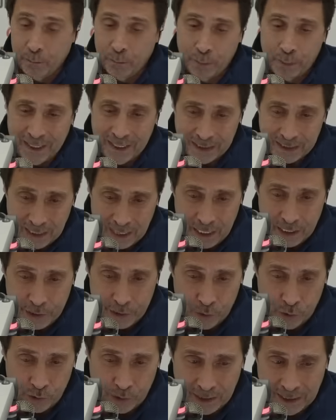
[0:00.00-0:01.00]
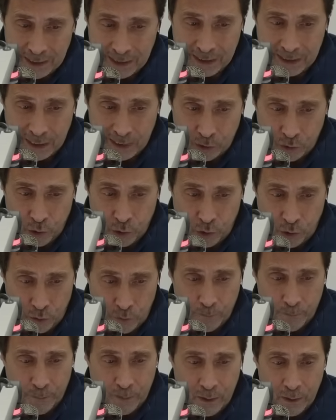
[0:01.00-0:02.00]
empresario del sector
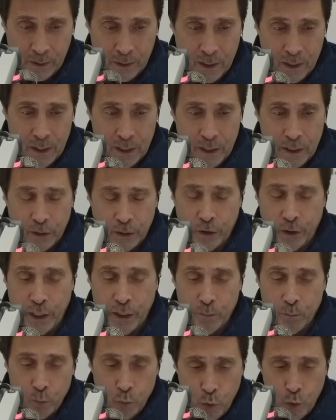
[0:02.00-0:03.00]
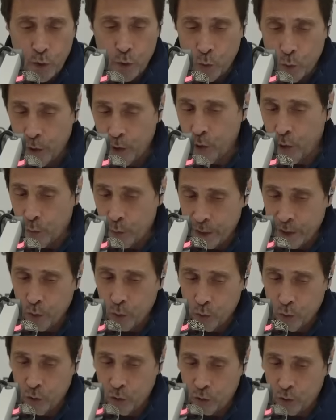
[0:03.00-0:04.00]
de muy buenos
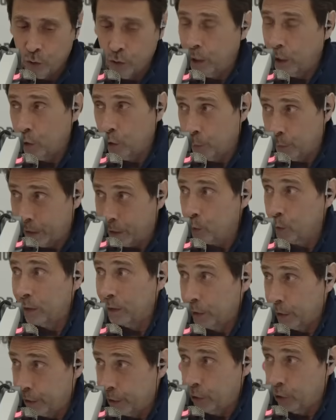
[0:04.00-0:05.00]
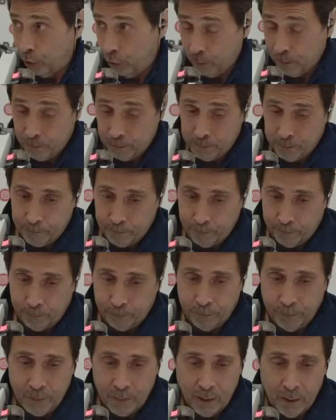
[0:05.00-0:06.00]
vínculos con el gobierno anterior.
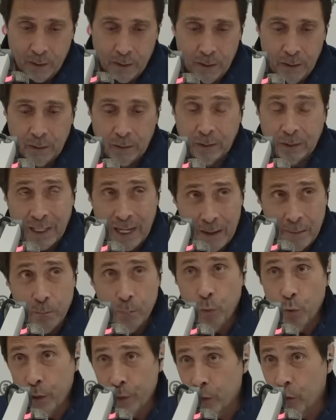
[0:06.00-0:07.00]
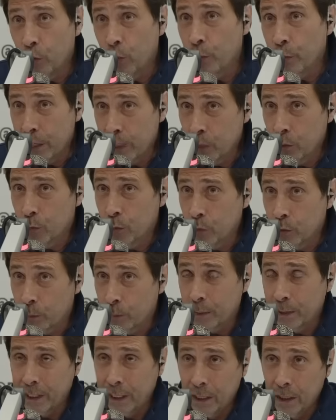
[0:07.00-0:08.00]
Tan buenos vínculos
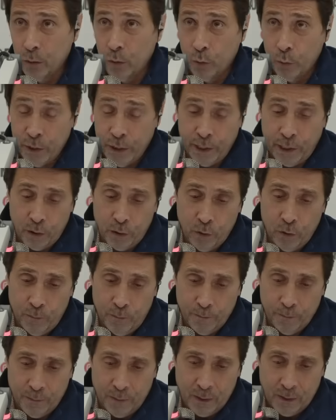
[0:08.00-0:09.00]
para el gobierno